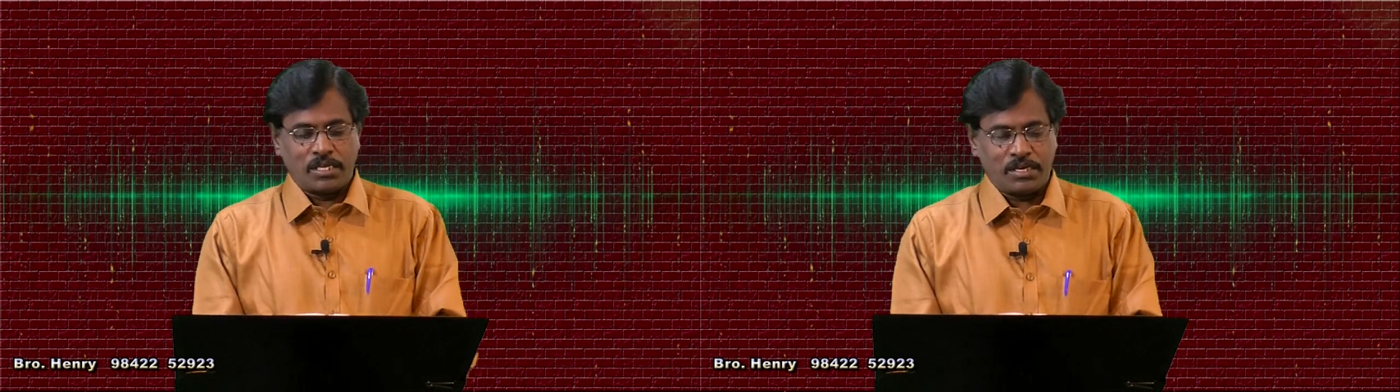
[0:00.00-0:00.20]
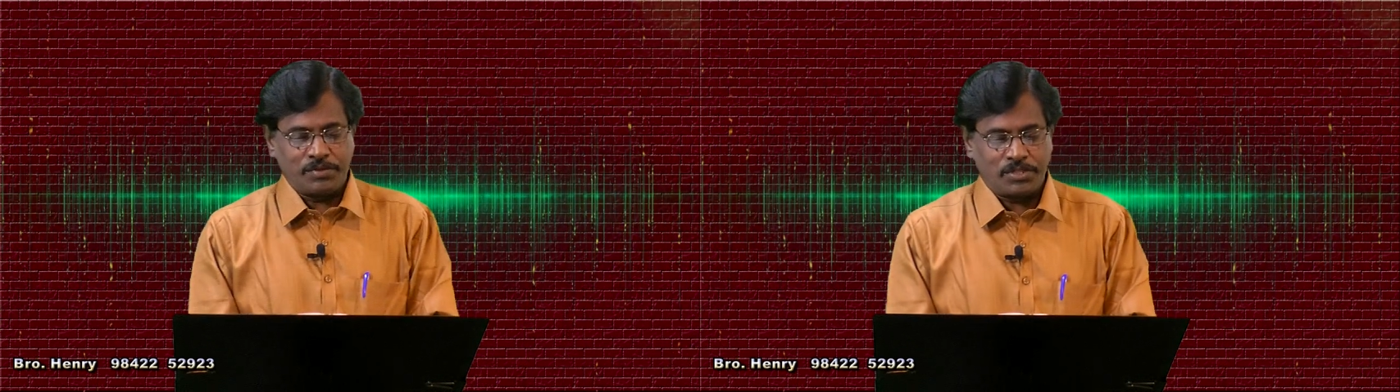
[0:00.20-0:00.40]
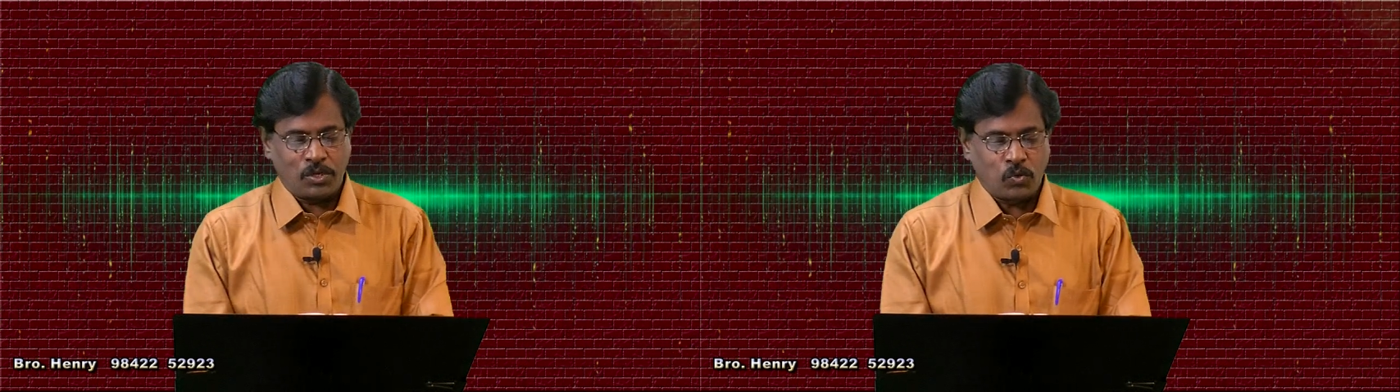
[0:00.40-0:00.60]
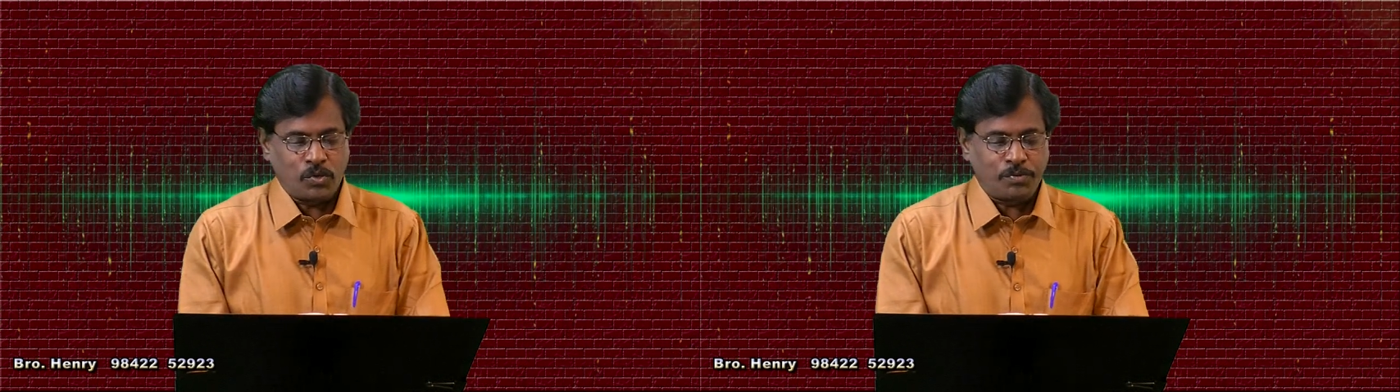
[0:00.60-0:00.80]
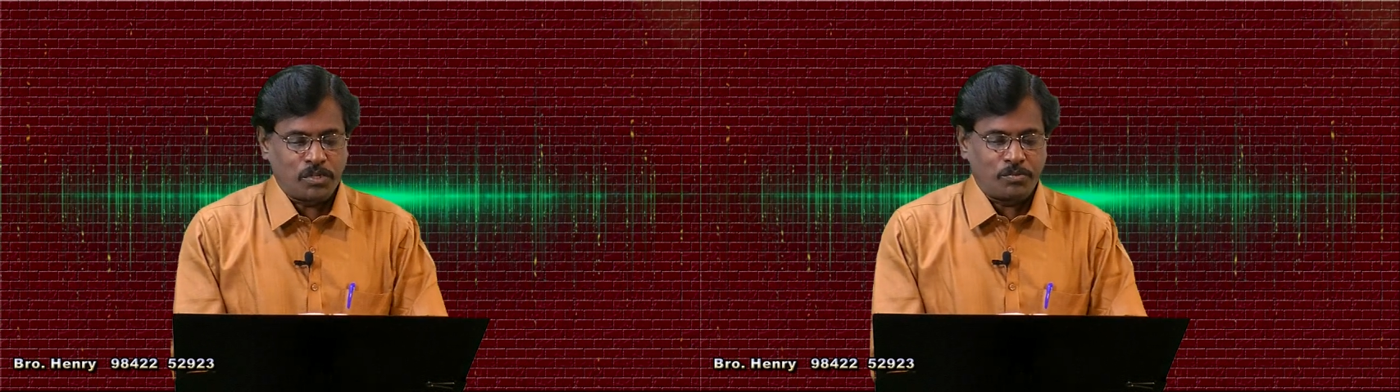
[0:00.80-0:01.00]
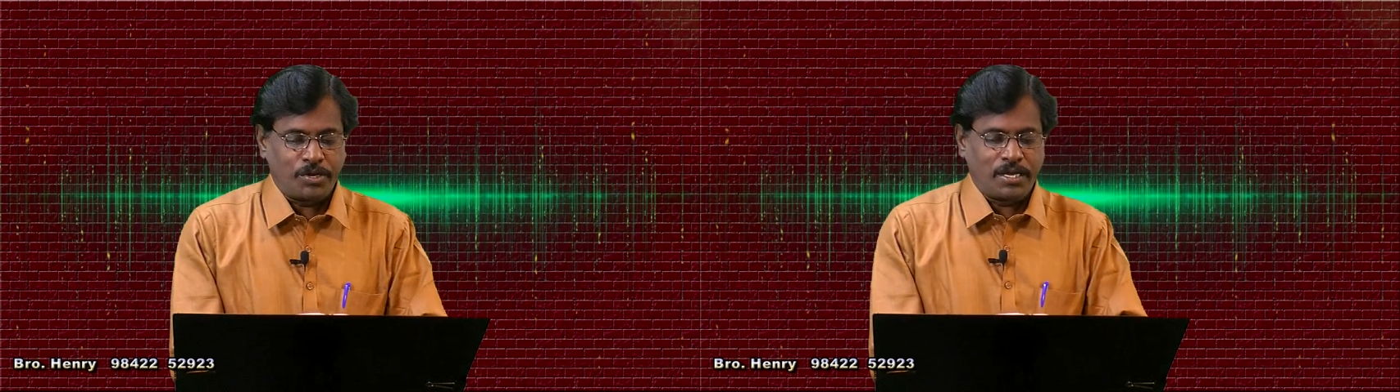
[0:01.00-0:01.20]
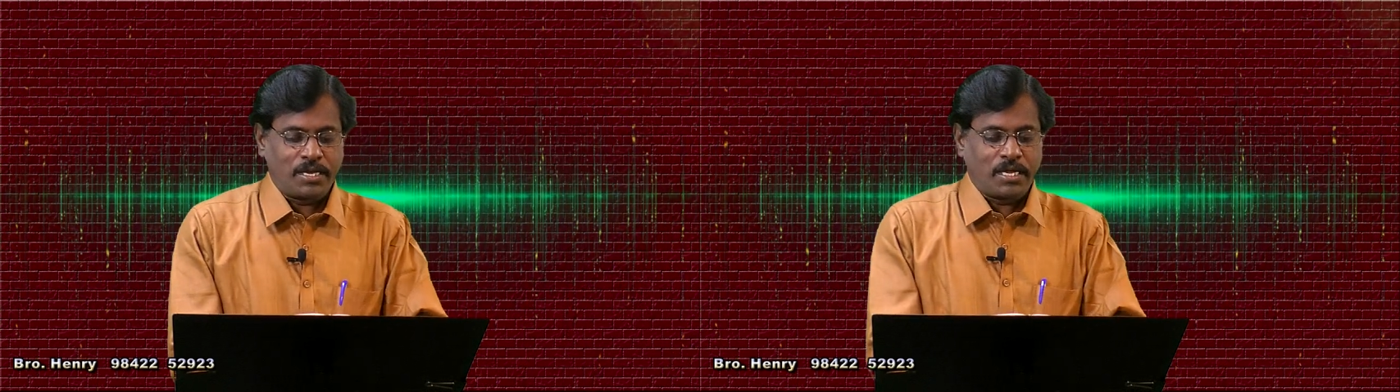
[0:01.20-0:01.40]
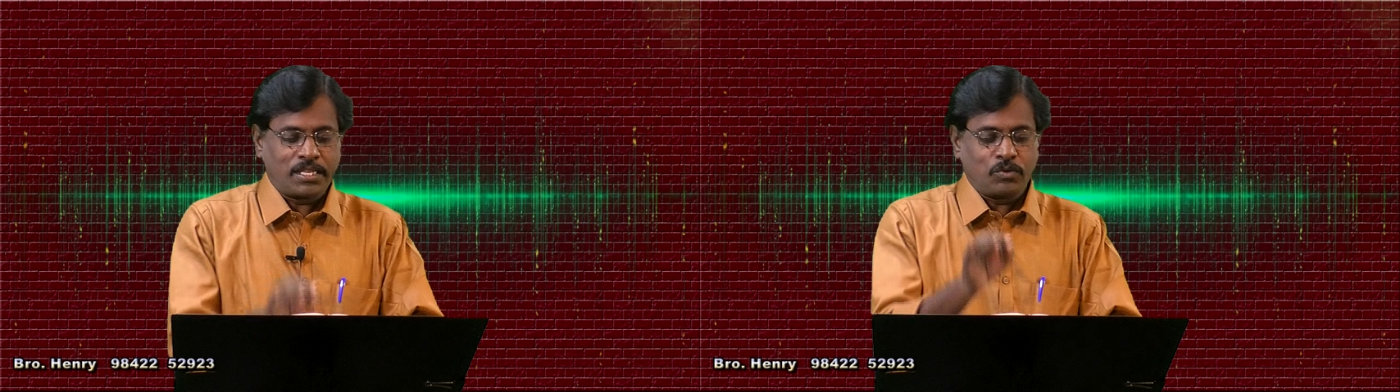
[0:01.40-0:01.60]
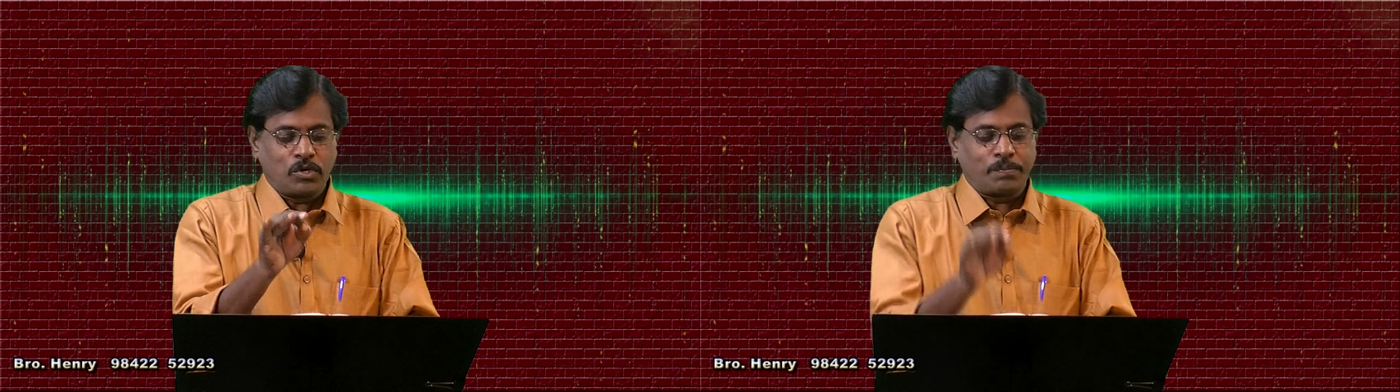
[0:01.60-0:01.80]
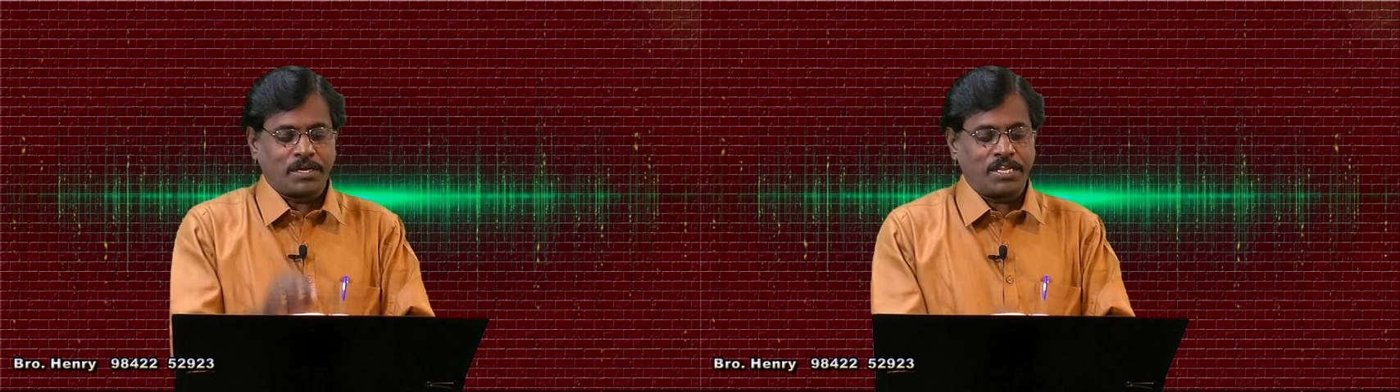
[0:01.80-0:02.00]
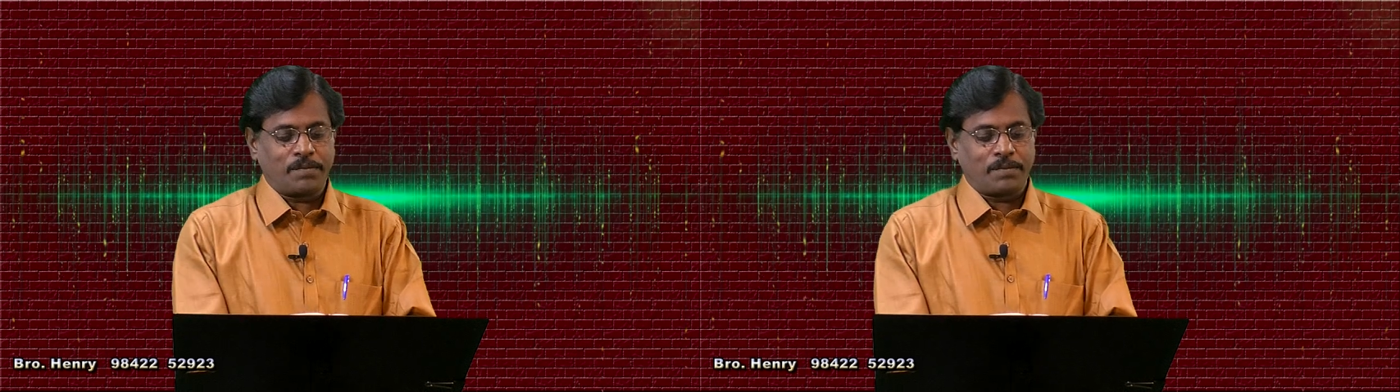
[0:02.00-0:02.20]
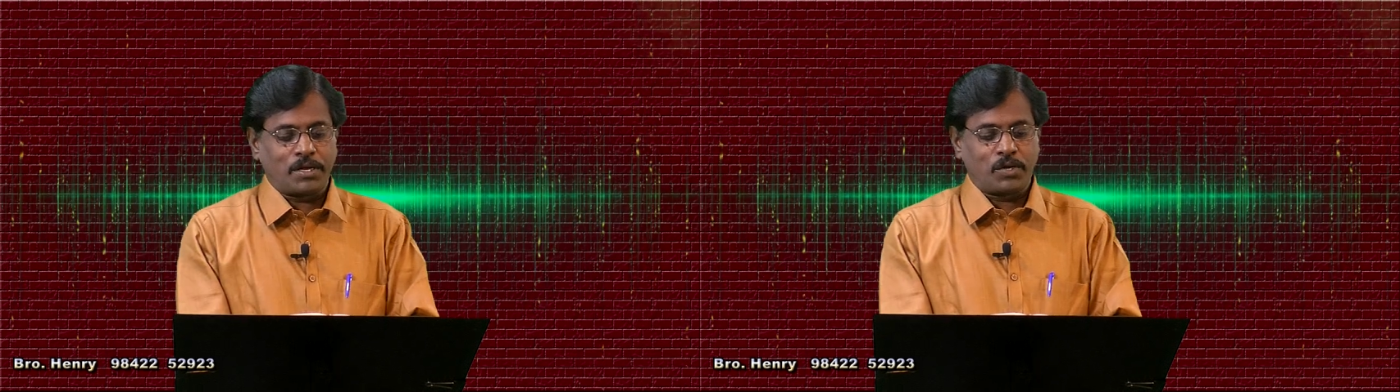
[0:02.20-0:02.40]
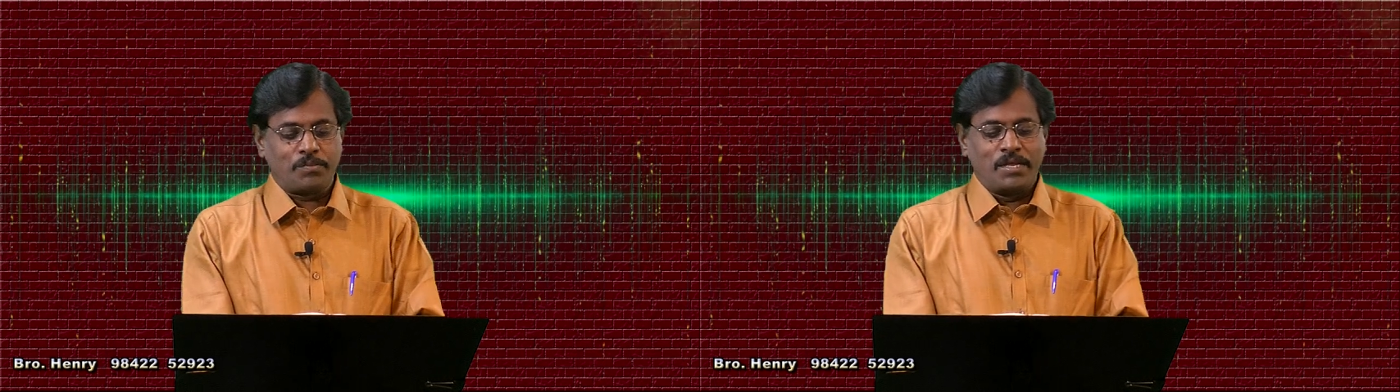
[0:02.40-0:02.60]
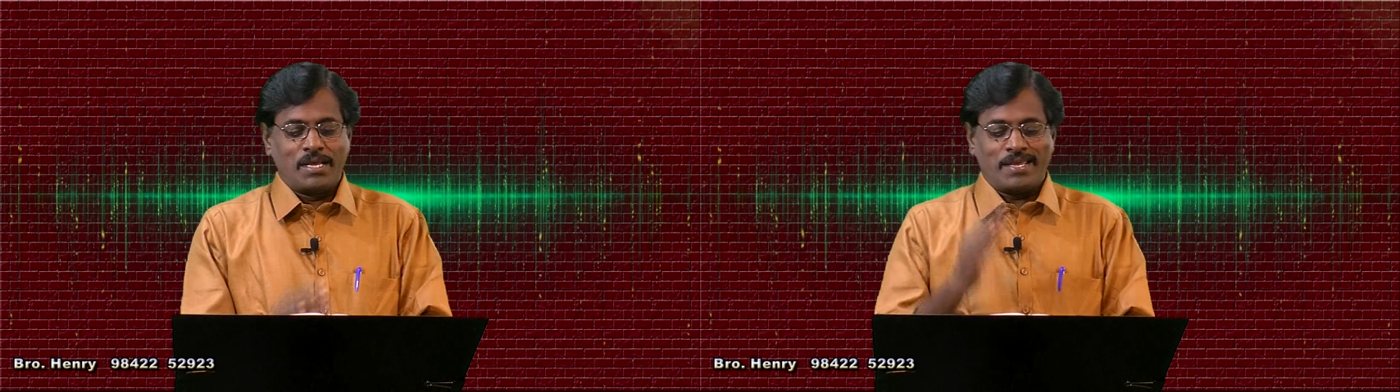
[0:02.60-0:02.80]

இருபத்தி ஒன்பது முடிய அதில் ஒரு பகுதியை பார்க்கிறோம்